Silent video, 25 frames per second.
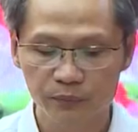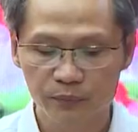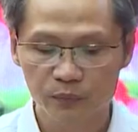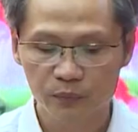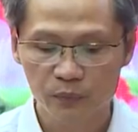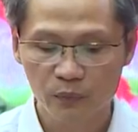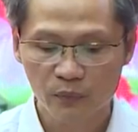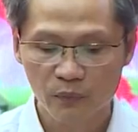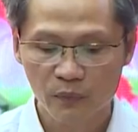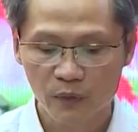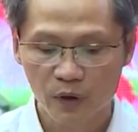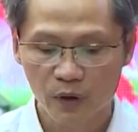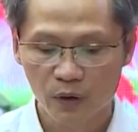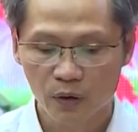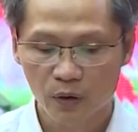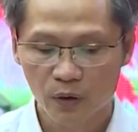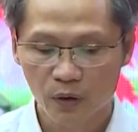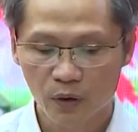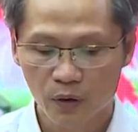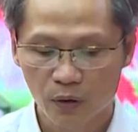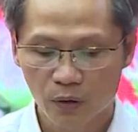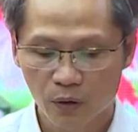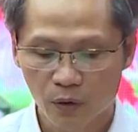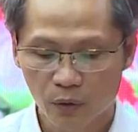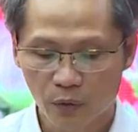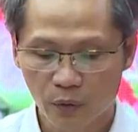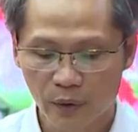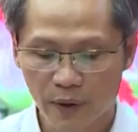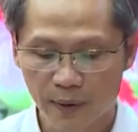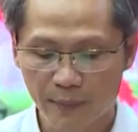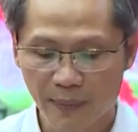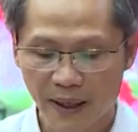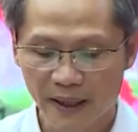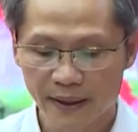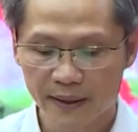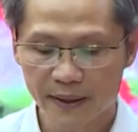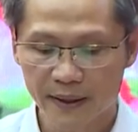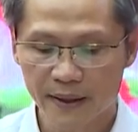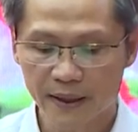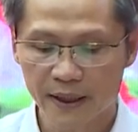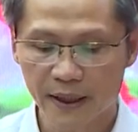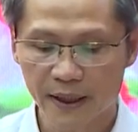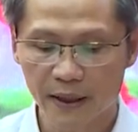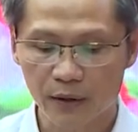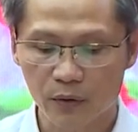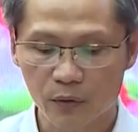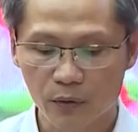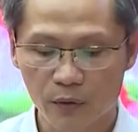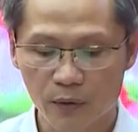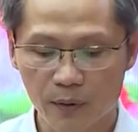tảng tư tưởng của Đảng, trước
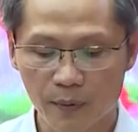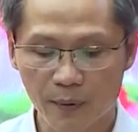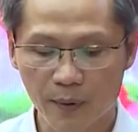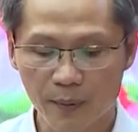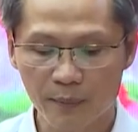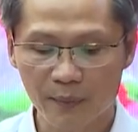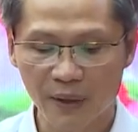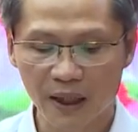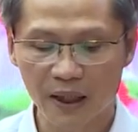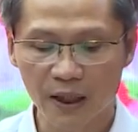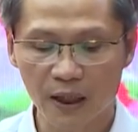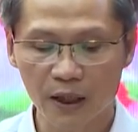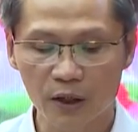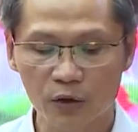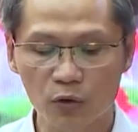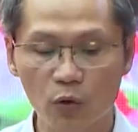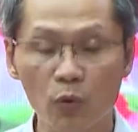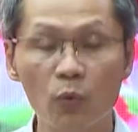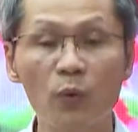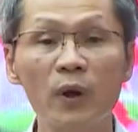hết cần thiết lập và